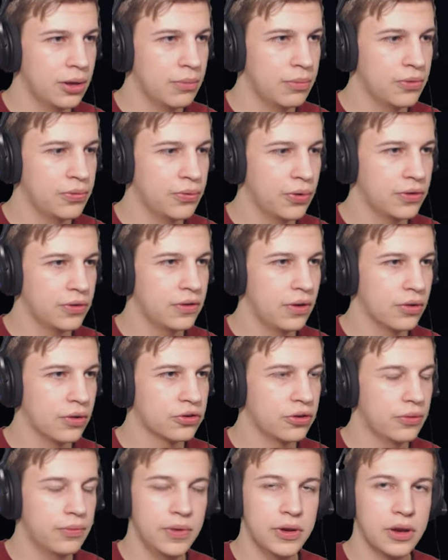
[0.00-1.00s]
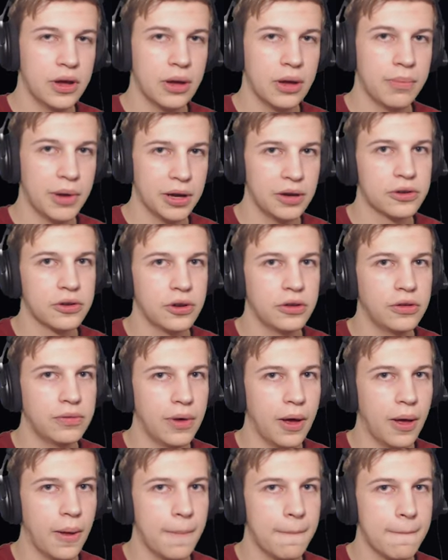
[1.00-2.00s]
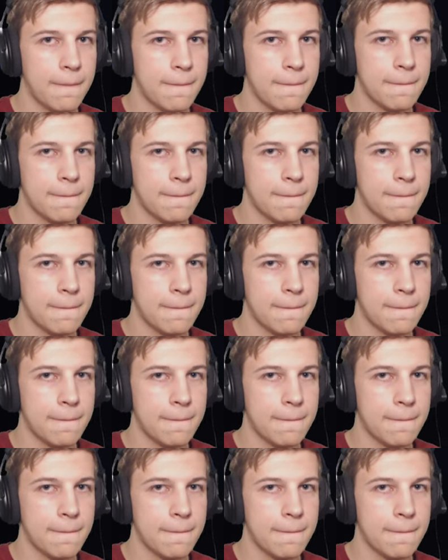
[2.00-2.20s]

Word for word: bevor sie auch schon wieder bankrott war.